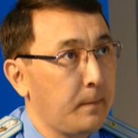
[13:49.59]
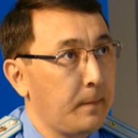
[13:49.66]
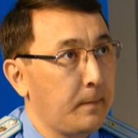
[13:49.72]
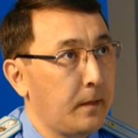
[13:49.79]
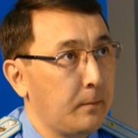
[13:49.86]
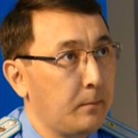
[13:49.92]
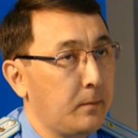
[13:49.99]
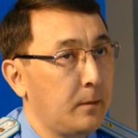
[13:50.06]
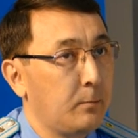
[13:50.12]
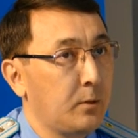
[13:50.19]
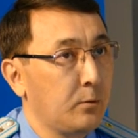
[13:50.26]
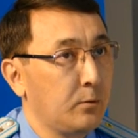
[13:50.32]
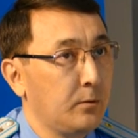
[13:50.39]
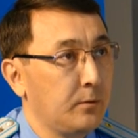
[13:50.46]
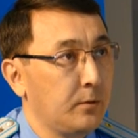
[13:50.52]

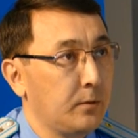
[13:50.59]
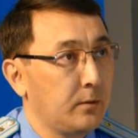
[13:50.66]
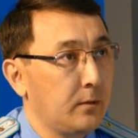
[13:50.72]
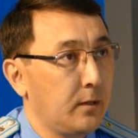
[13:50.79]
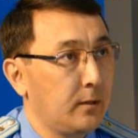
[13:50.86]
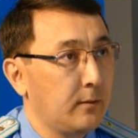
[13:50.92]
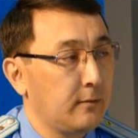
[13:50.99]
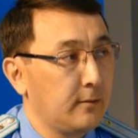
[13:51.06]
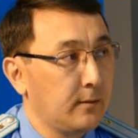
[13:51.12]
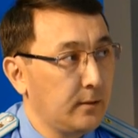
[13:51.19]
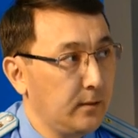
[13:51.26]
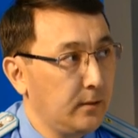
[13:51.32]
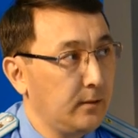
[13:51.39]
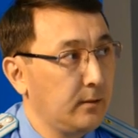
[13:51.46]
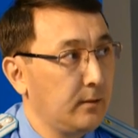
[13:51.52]
оборудование для
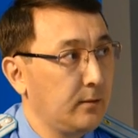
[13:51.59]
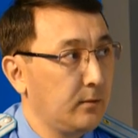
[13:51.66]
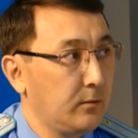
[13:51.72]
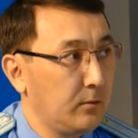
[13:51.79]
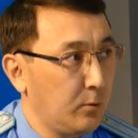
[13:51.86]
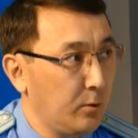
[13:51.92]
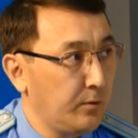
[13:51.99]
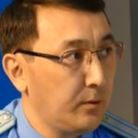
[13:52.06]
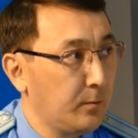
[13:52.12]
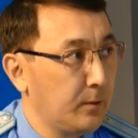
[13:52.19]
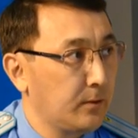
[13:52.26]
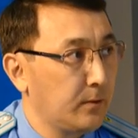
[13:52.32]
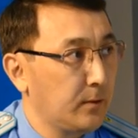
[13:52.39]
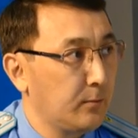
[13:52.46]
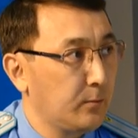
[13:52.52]
воды, кофе
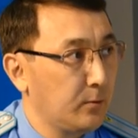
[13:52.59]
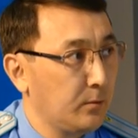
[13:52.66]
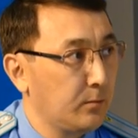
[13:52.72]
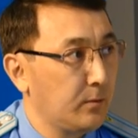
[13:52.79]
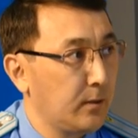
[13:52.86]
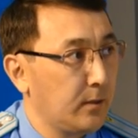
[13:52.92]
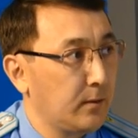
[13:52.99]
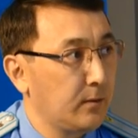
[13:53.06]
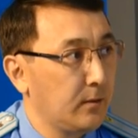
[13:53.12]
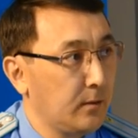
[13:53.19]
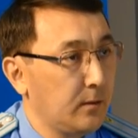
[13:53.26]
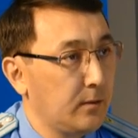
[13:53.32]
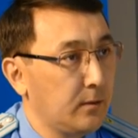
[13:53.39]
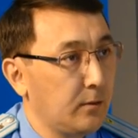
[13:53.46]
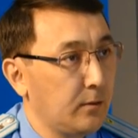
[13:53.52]
поставим, ну, для
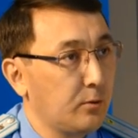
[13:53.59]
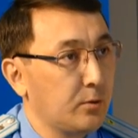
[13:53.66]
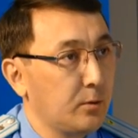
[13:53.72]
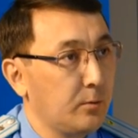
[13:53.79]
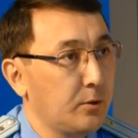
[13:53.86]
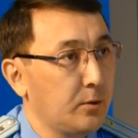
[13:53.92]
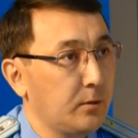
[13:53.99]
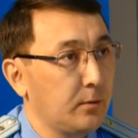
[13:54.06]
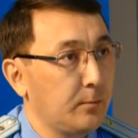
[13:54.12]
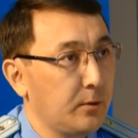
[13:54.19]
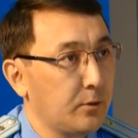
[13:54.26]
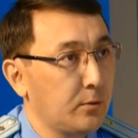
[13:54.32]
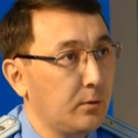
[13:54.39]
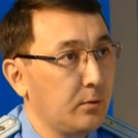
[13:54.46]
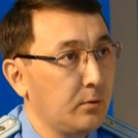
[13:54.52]
того, чтобы человек
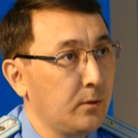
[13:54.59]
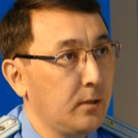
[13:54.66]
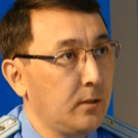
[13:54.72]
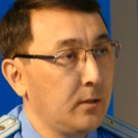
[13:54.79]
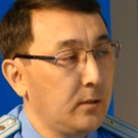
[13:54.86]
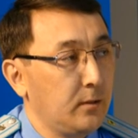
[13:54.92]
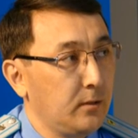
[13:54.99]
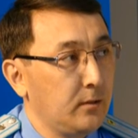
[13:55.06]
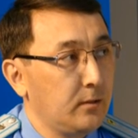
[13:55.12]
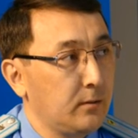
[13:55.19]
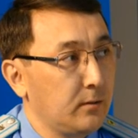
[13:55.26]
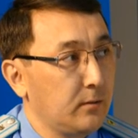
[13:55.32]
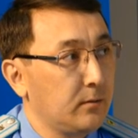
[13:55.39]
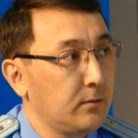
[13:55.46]
пришел и